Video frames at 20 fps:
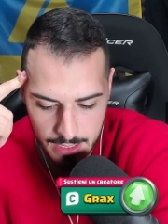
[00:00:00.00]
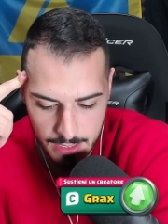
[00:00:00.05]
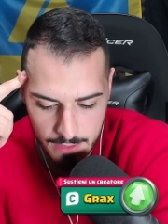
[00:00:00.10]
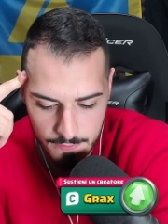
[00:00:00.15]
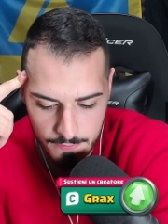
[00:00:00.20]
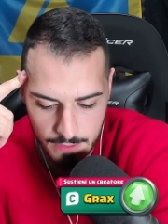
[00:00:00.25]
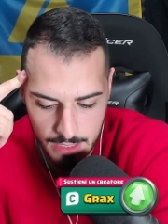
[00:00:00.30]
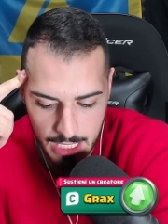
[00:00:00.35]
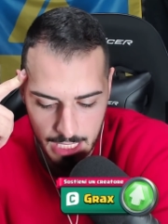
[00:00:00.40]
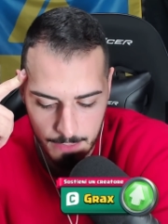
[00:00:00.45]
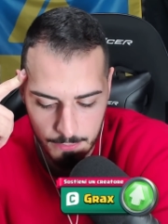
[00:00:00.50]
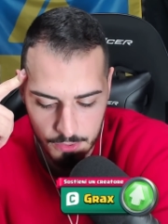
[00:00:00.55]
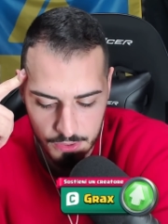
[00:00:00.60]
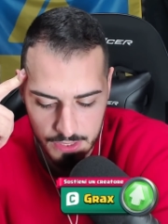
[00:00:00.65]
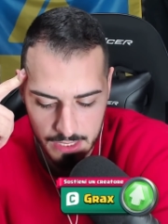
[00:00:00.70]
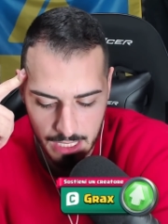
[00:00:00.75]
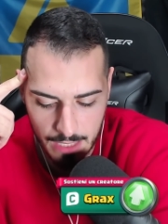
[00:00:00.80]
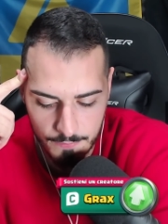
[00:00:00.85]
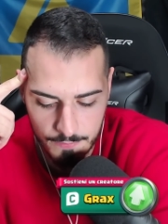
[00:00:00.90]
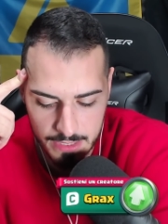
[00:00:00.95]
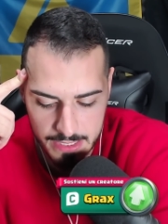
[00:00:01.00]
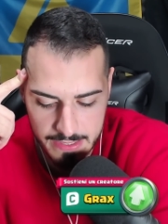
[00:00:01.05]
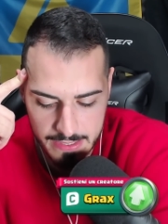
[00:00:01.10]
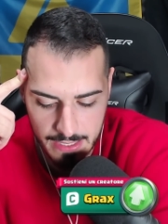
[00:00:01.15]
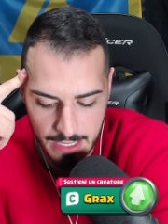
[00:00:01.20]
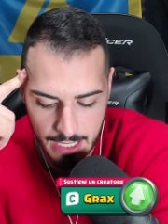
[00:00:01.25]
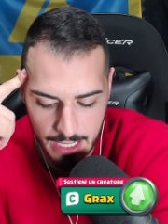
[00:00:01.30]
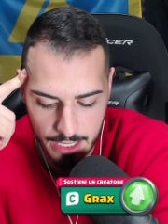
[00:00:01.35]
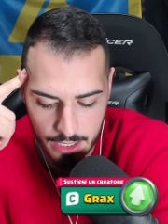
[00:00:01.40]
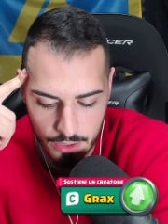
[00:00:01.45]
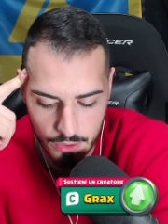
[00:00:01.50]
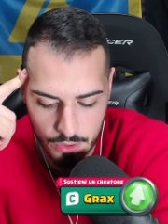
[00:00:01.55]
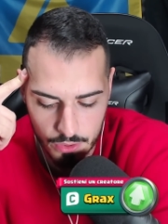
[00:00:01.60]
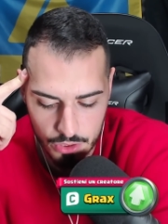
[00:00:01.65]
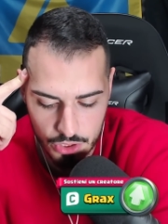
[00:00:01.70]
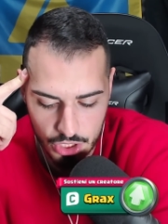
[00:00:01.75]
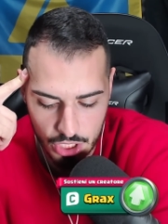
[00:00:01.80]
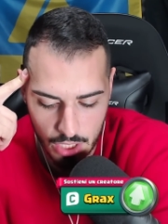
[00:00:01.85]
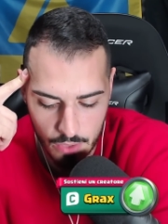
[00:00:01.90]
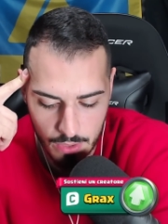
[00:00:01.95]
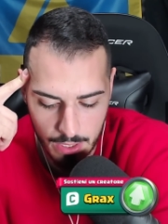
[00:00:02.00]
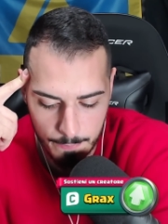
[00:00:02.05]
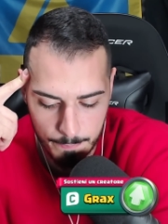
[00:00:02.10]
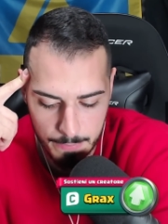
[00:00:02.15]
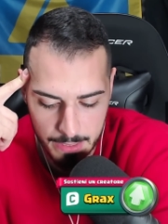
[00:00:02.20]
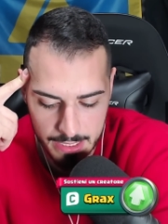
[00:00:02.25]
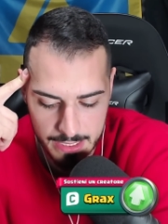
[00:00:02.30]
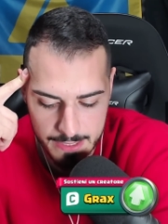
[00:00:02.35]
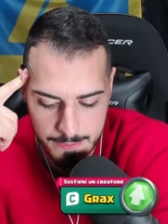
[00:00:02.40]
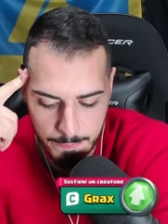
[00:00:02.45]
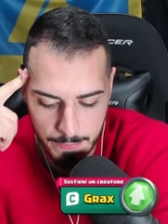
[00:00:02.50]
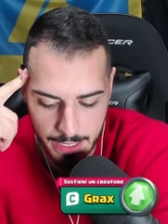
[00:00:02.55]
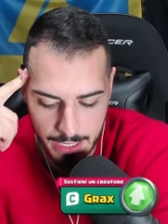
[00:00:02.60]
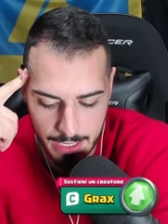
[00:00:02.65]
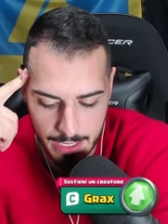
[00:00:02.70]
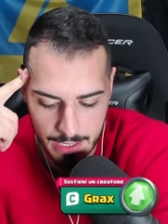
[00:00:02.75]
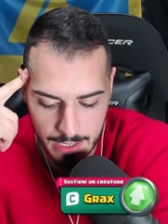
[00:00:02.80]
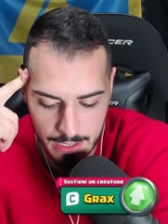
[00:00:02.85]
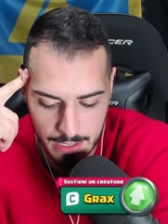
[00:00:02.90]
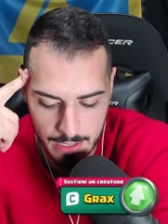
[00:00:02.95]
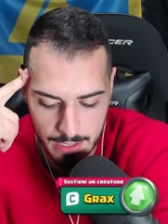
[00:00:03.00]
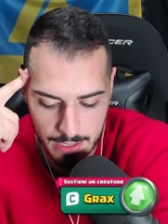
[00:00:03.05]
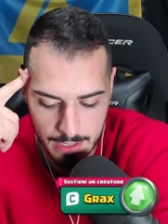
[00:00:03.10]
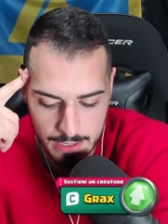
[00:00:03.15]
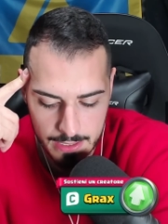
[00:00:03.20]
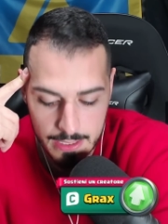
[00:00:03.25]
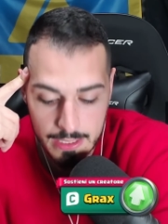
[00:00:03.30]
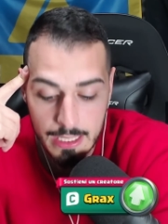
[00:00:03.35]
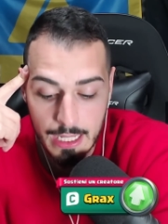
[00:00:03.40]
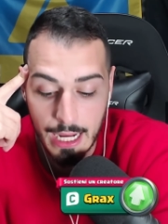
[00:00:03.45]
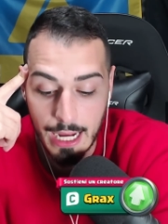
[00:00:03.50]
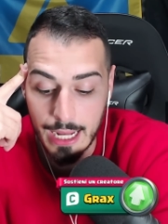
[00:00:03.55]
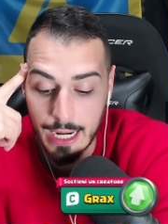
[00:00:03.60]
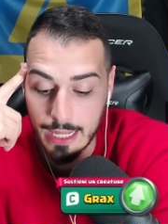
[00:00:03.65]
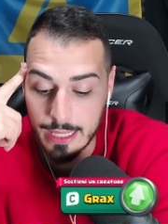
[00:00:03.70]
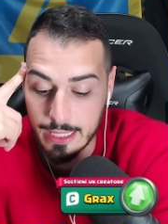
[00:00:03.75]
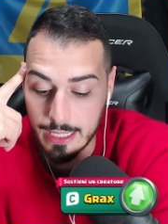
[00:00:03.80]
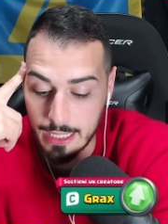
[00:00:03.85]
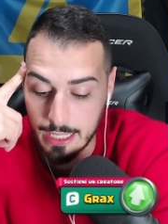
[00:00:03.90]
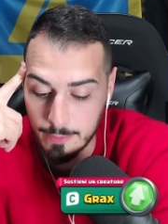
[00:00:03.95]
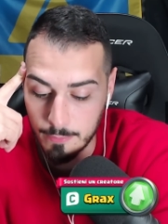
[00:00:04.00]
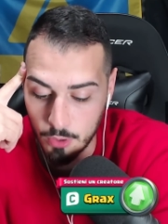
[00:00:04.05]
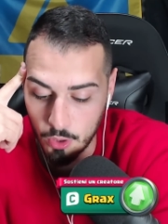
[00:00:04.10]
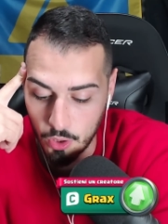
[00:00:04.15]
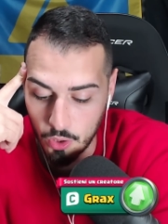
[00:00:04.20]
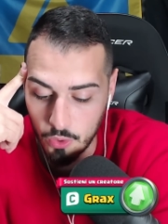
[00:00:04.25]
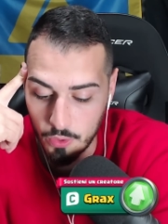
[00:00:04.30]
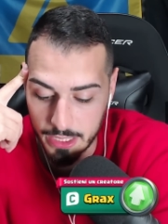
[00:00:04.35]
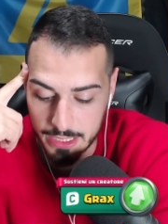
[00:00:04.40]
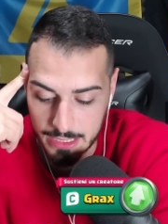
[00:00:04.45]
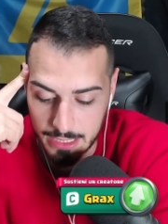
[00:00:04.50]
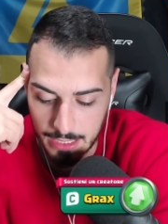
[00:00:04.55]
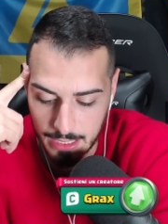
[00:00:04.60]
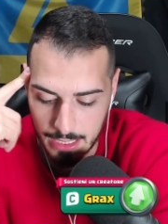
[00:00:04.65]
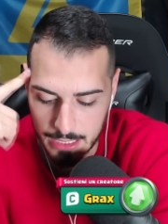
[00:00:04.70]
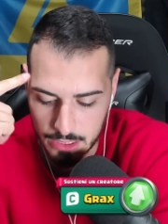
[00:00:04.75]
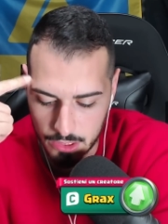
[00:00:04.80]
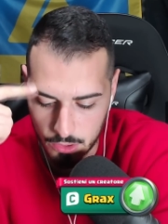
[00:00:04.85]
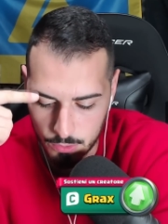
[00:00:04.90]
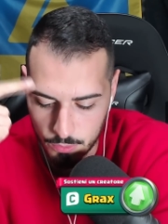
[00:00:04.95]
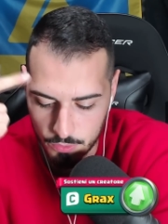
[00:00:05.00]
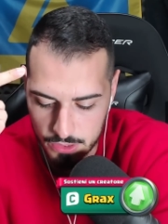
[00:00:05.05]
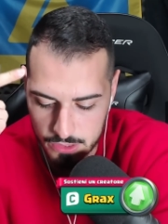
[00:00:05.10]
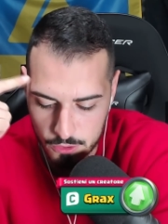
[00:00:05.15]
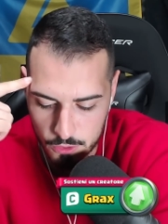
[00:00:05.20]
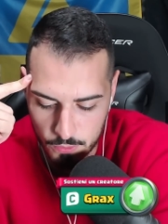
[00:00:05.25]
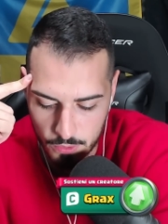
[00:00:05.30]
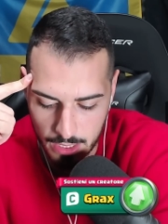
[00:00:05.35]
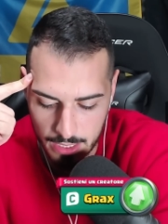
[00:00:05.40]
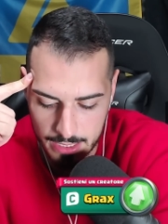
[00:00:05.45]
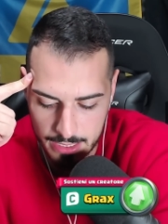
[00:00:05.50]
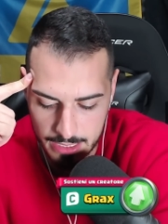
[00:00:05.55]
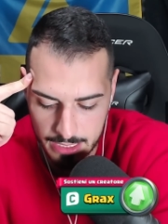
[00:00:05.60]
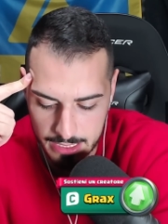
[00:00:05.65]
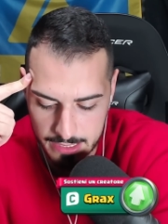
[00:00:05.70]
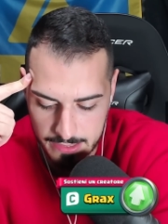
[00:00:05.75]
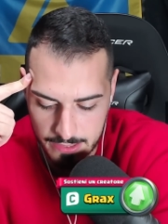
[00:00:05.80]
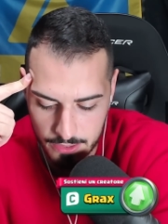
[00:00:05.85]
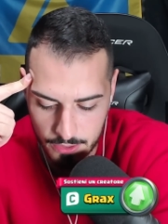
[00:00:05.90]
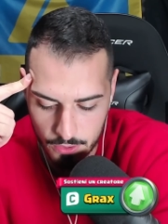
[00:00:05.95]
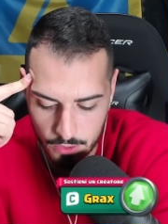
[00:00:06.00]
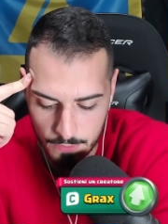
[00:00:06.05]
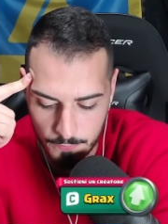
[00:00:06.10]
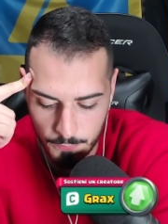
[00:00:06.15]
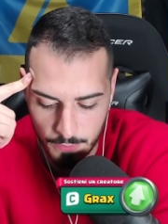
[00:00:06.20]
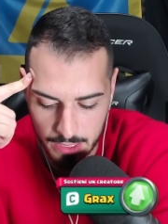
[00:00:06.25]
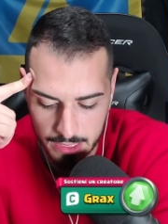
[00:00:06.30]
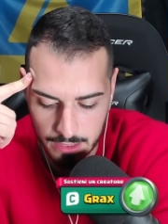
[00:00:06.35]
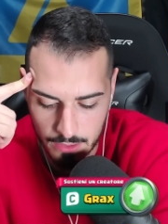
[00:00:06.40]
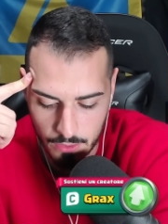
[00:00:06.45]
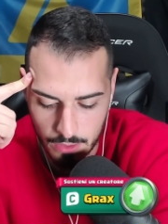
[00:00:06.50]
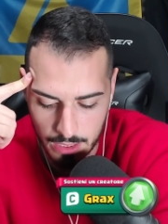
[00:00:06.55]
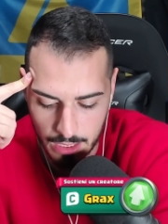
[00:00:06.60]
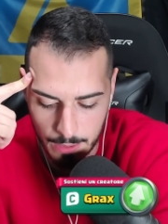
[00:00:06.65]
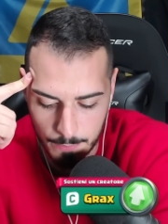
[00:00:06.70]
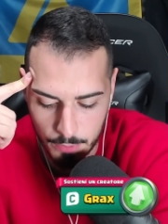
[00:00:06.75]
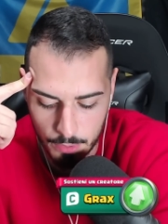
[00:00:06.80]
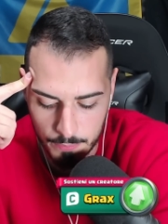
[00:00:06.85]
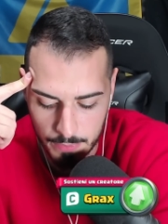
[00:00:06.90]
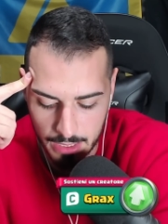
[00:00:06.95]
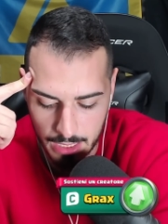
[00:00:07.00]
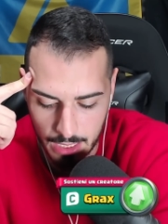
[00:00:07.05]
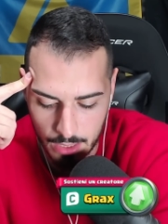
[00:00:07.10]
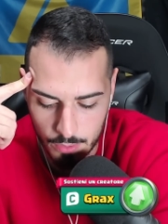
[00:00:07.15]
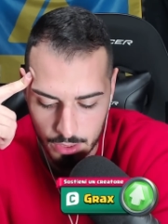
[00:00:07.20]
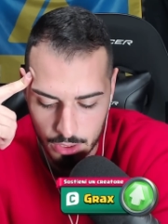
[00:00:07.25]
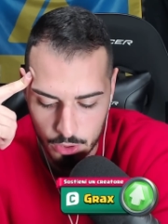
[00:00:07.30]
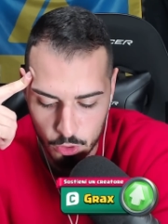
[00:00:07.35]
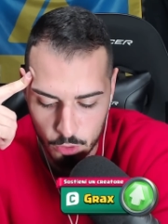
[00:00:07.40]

Vediamo se l'avversario ha una big spell alla terremoto, che tra l'altro abbiamo visto pure all'inizio. Infatti toglie la bombi tower.